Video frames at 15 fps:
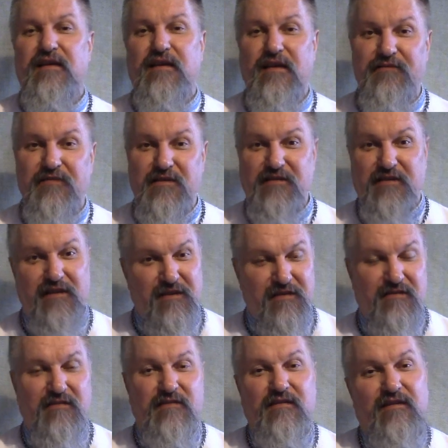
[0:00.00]
и
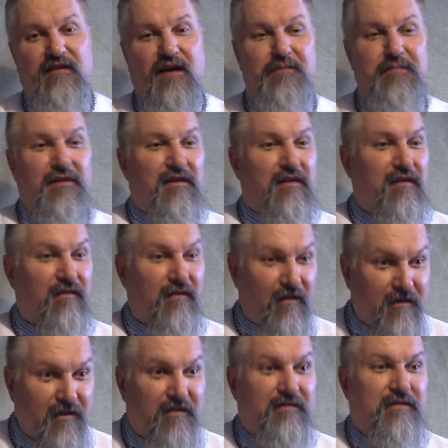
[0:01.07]
воскрес, опять-таки, для
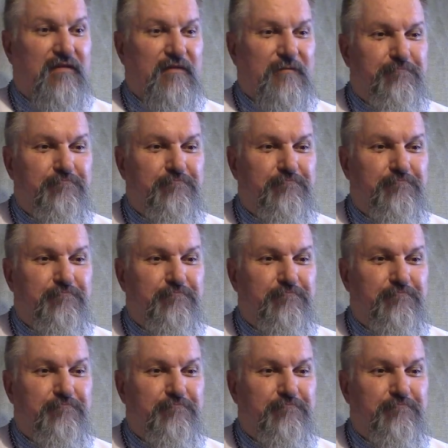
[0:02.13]
нас,